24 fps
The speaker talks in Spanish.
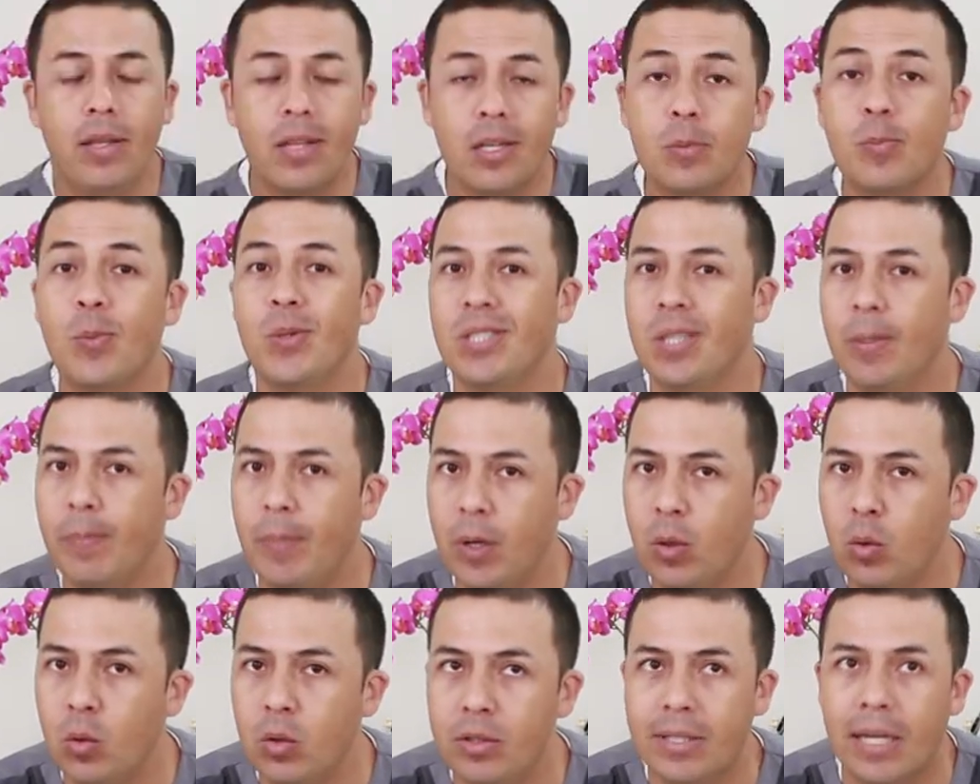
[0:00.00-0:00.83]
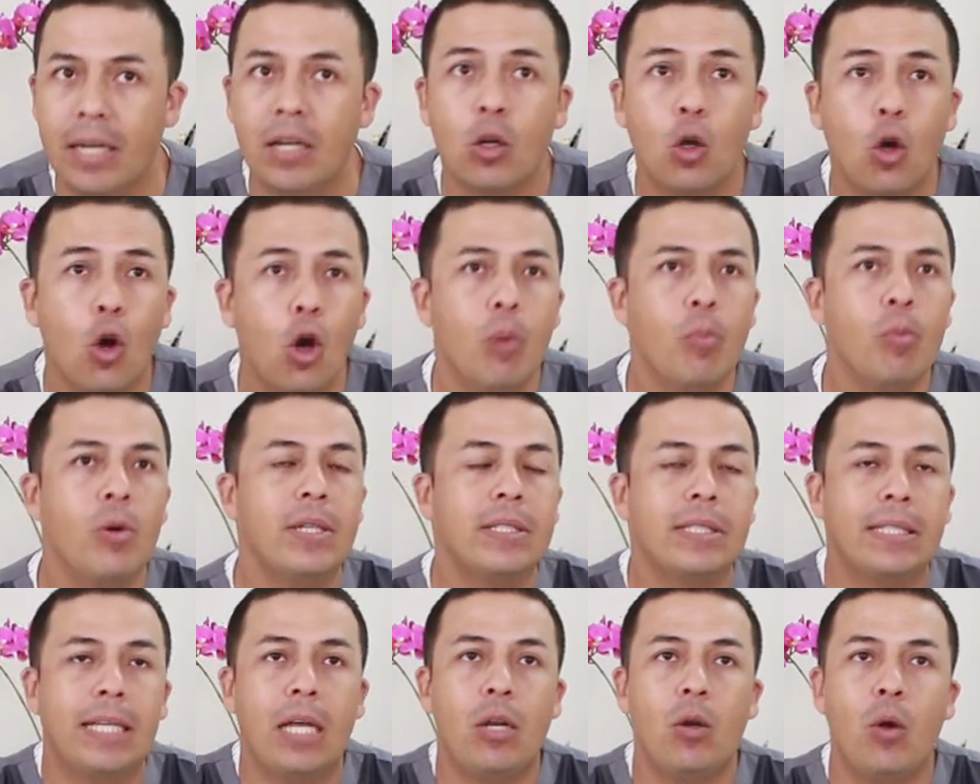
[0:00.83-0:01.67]
Y después se preguntan, ¿cómo
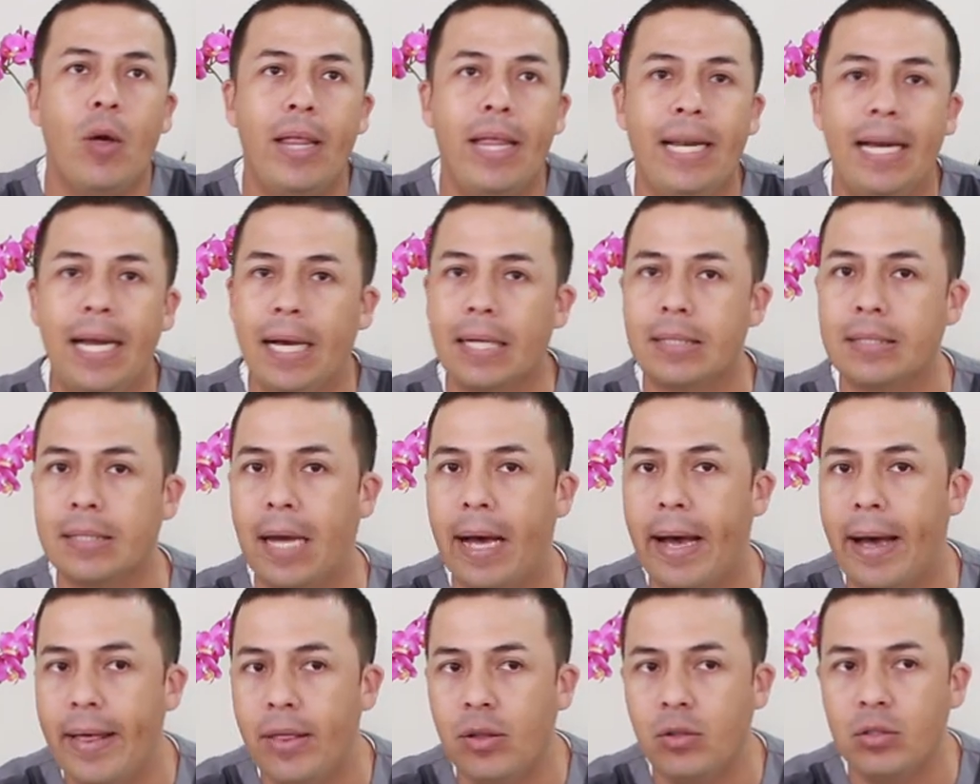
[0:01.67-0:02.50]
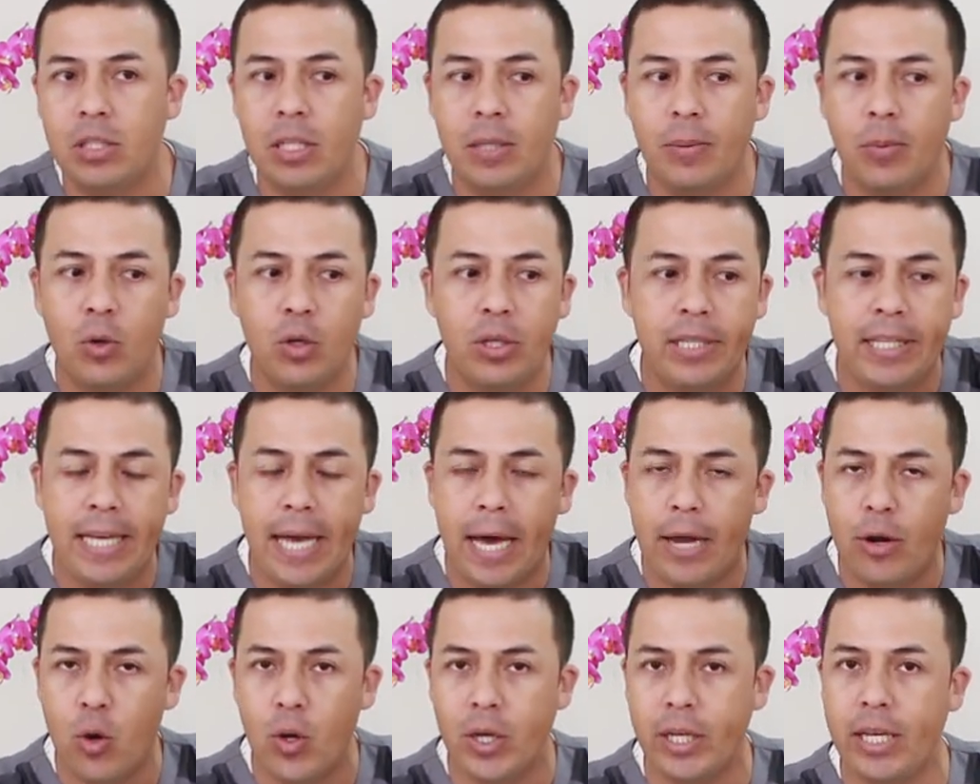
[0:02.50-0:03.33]
es que no adelgazado si voy
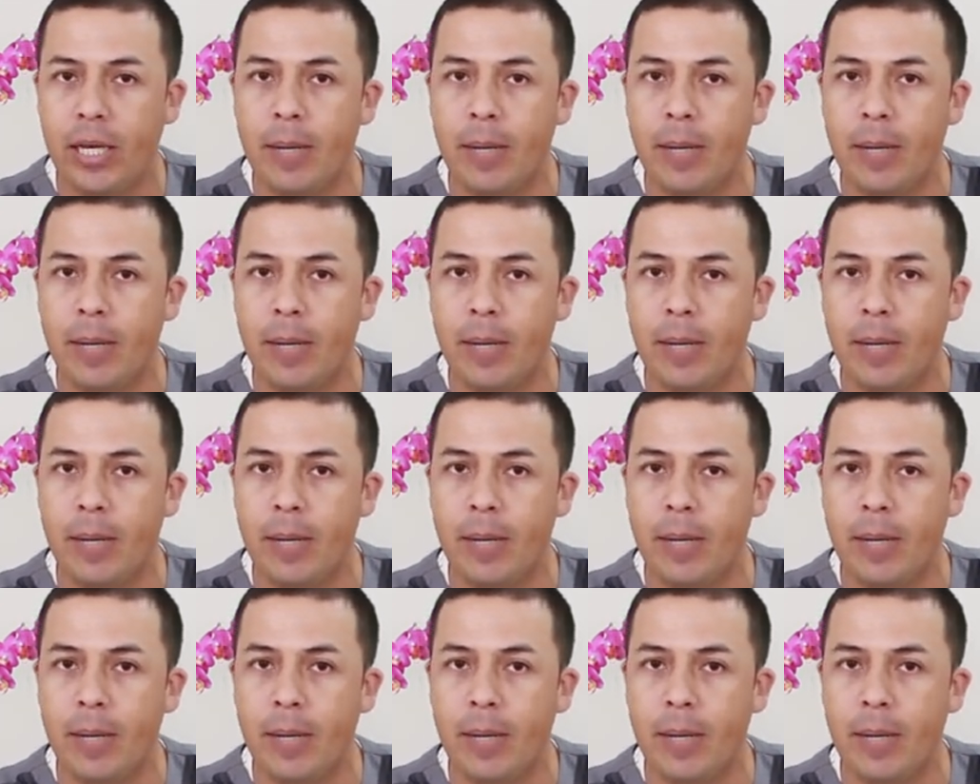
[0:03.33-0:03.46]
diario al